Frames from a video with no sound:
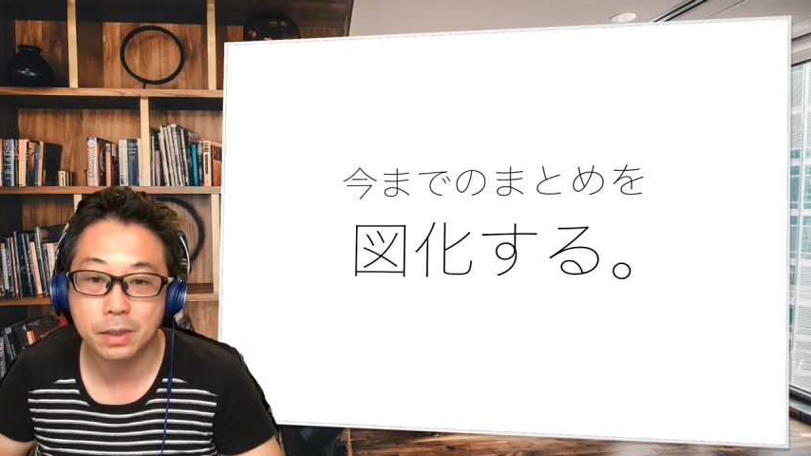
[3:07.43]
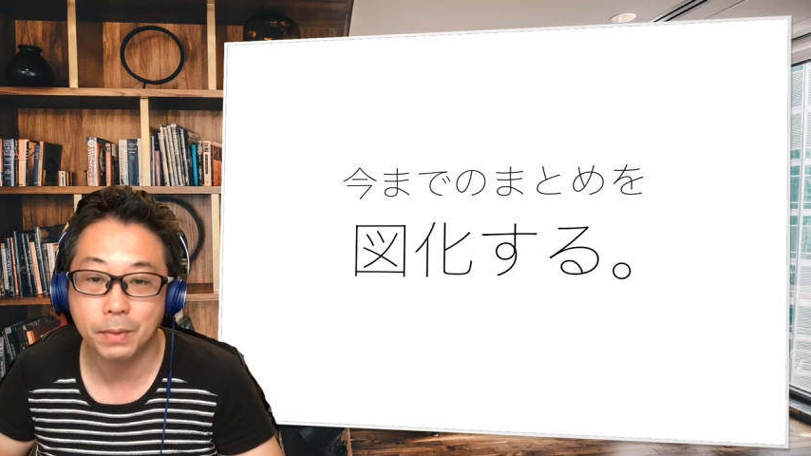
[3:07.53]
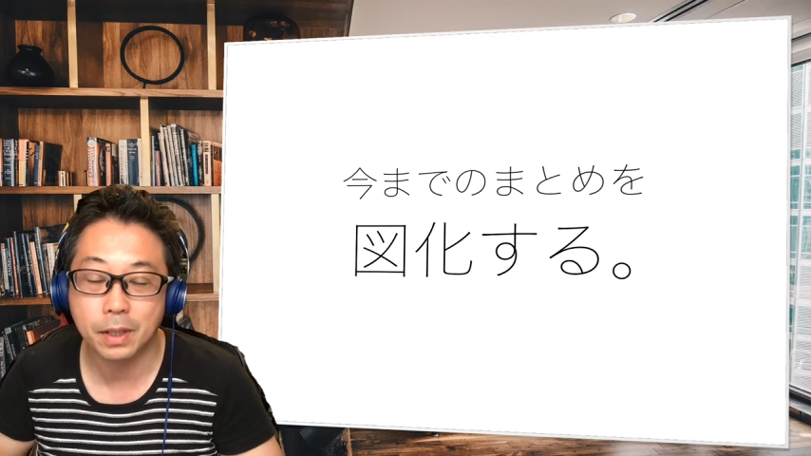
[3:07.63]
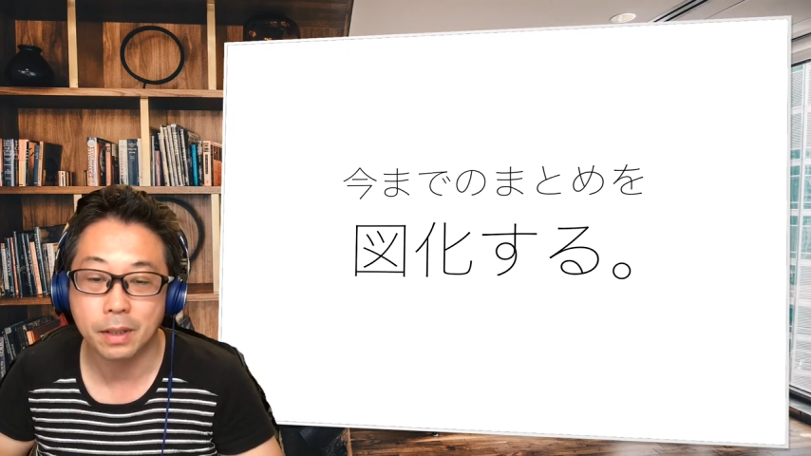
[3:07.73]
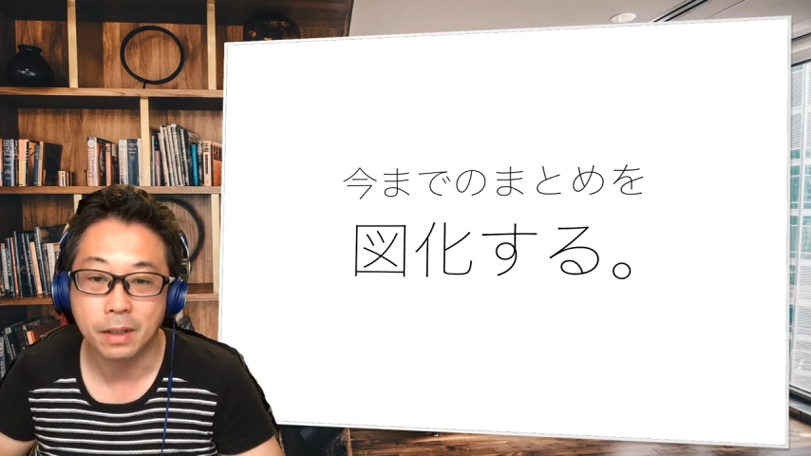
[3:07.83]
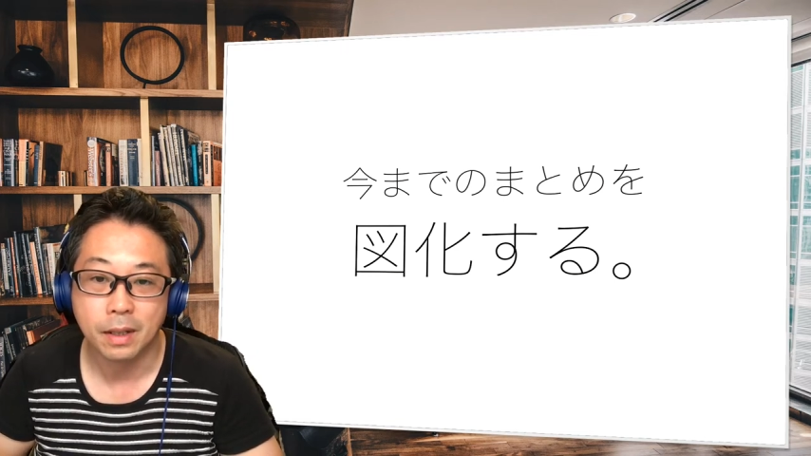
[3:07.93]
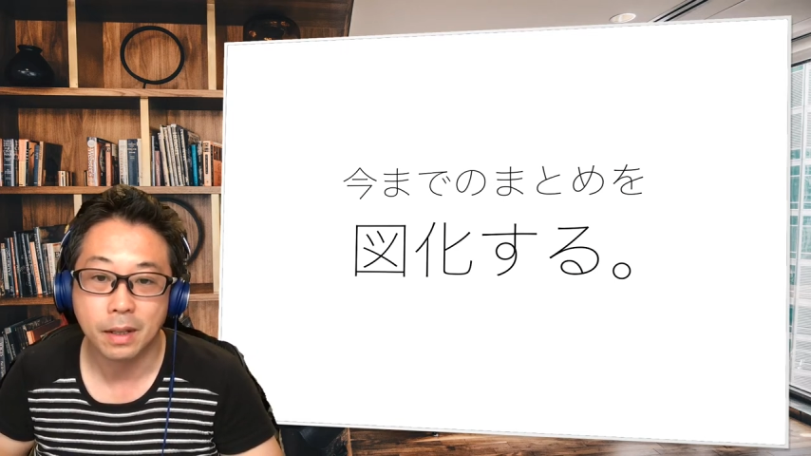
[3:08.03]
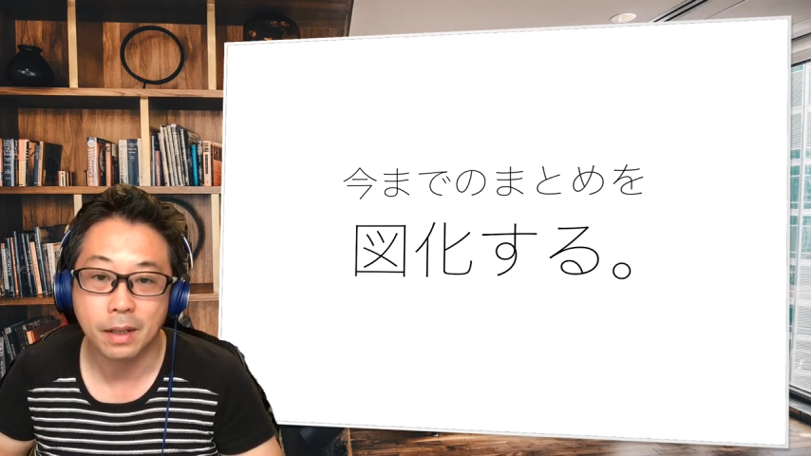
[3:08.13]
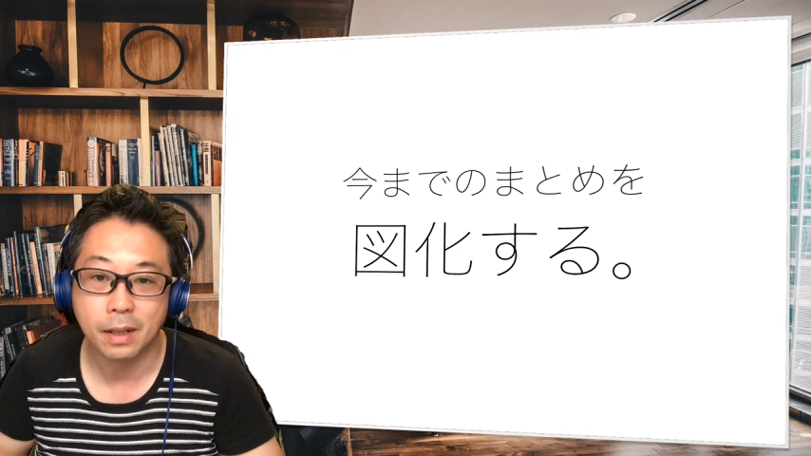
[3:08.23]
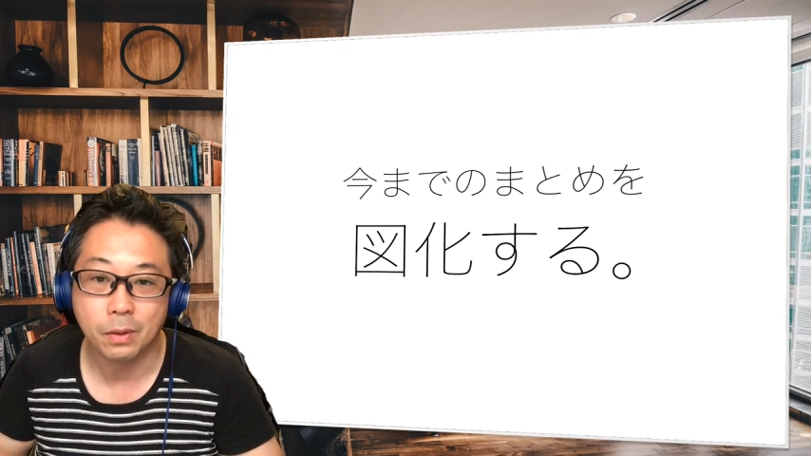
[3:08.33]
つまり、
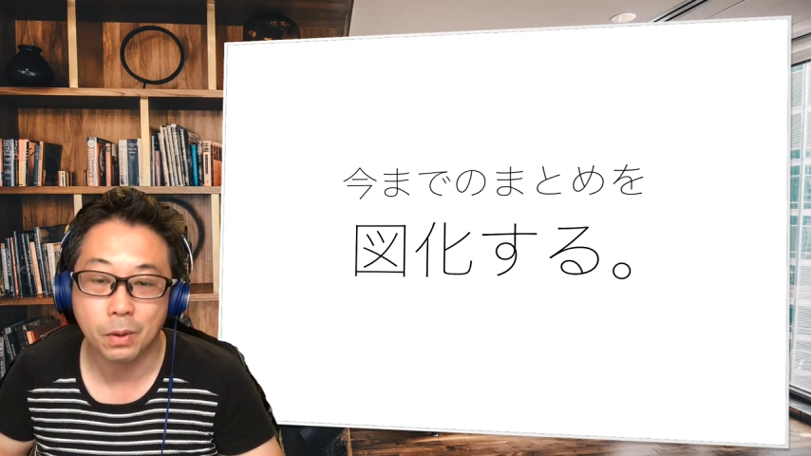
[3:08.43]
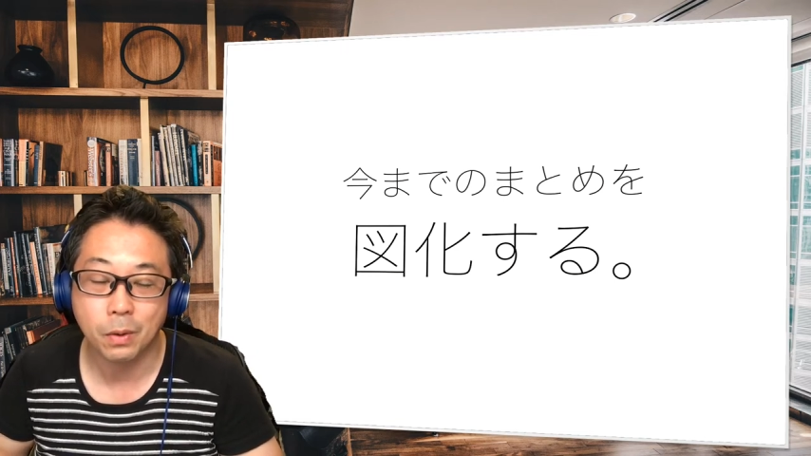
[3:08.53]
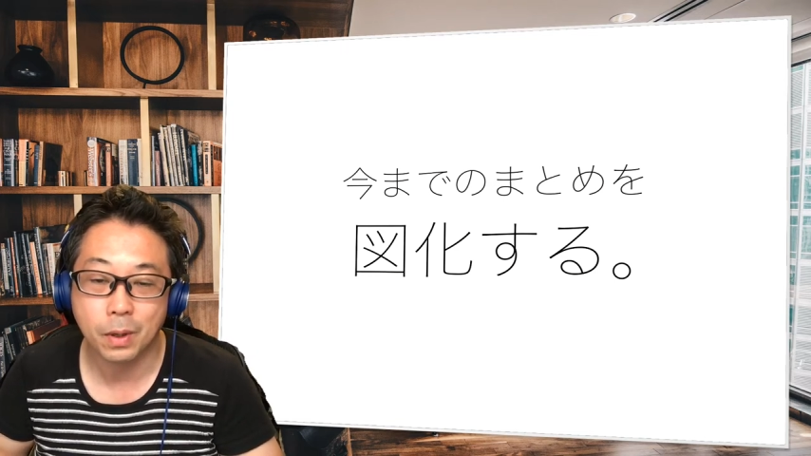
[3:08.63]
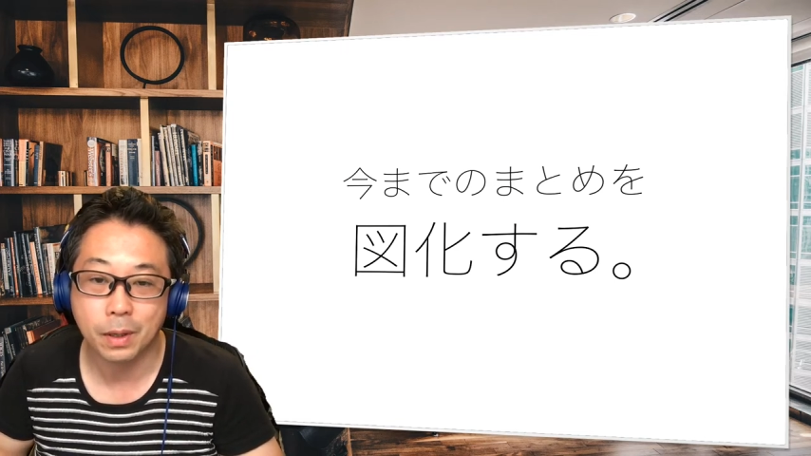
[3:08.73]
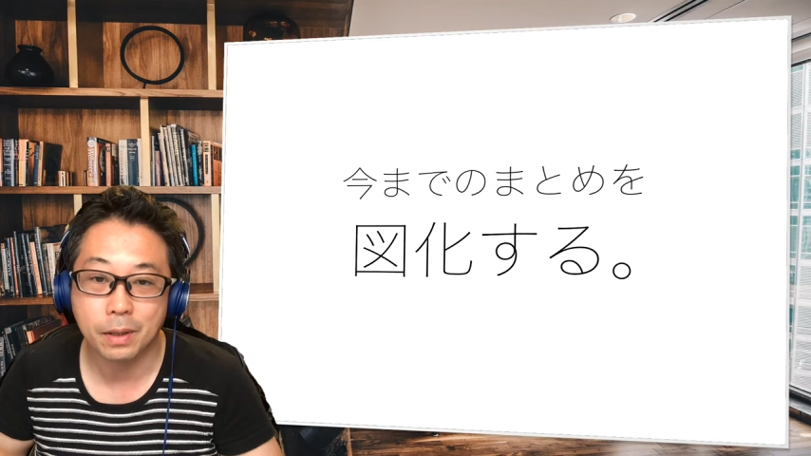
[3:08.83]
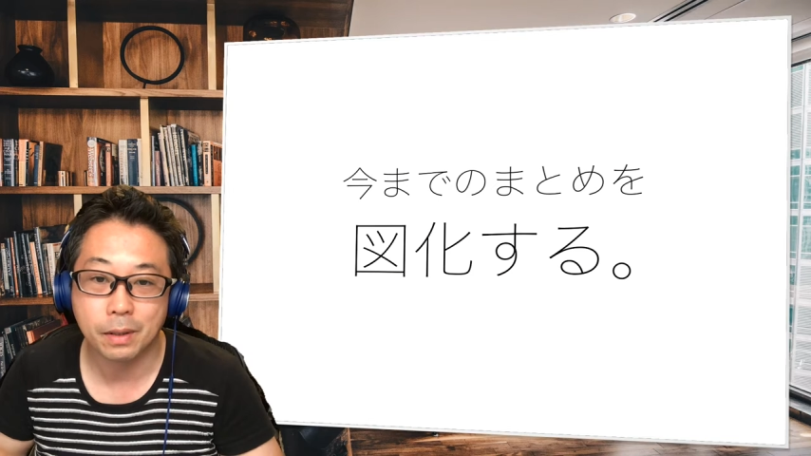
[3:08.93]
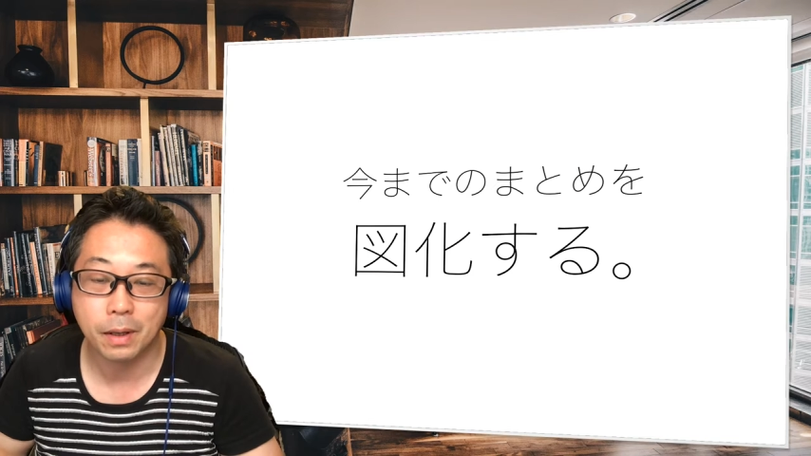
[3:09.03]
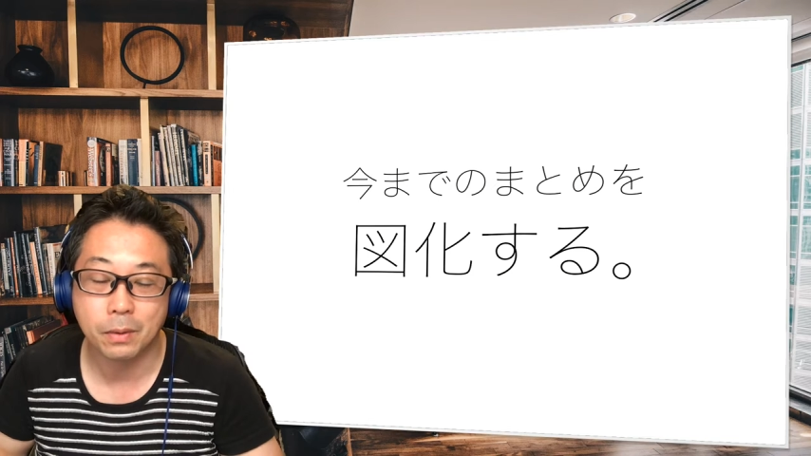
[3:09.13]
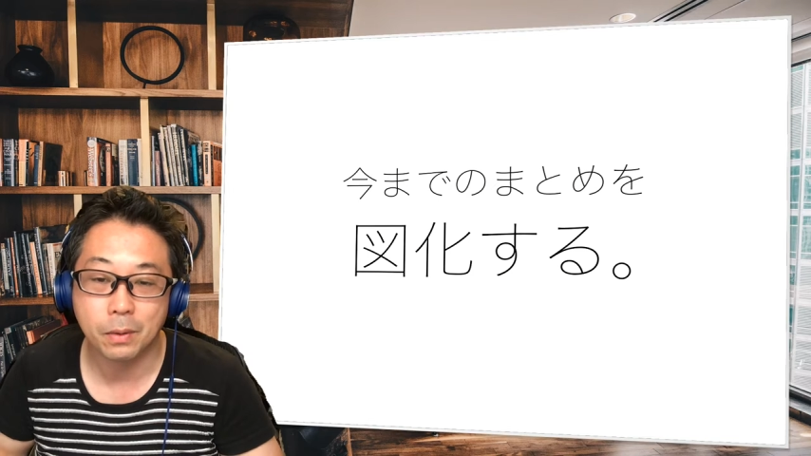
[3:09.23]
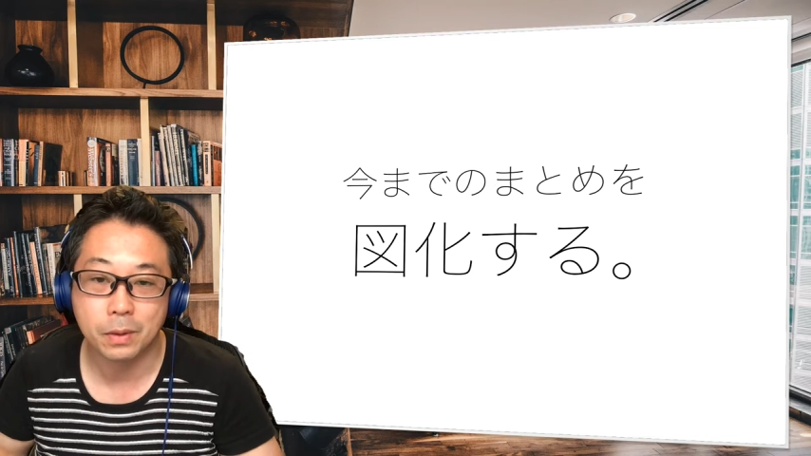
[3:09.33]
えー、と今日
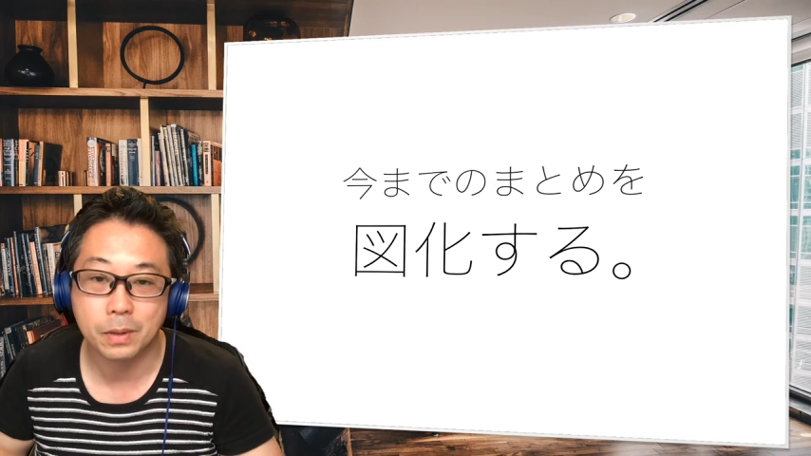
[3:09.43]
あの、